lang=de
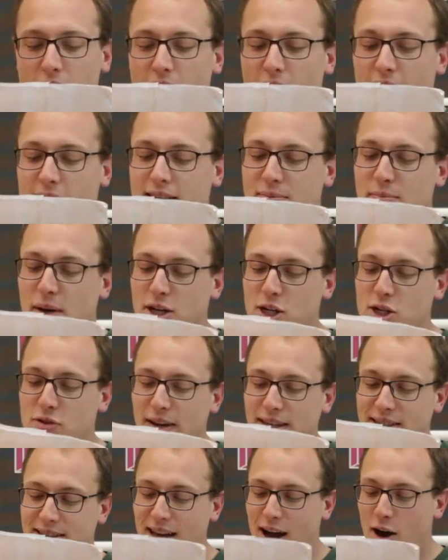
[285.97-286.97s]
als meine
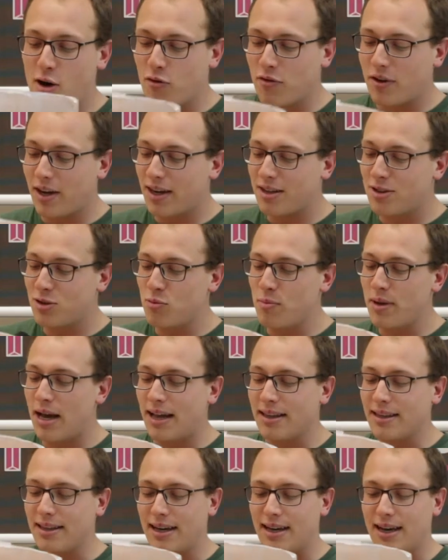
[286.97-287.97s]
Schwester aufgeregt zu mir
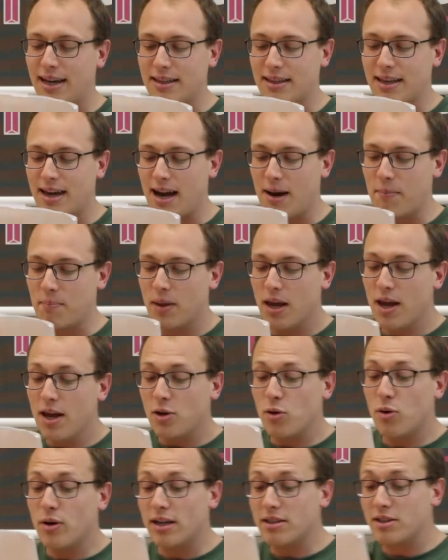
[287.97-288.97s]
angerannt kam.
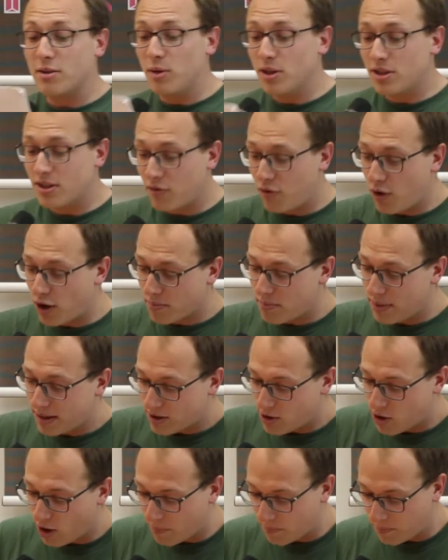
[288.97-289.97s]
Jonas, du musst sofort
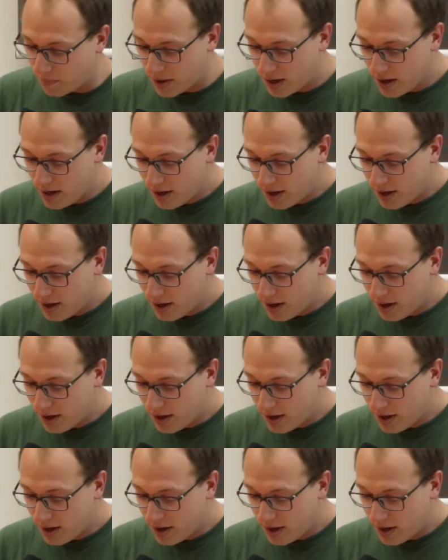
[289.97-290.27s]
mitkommen.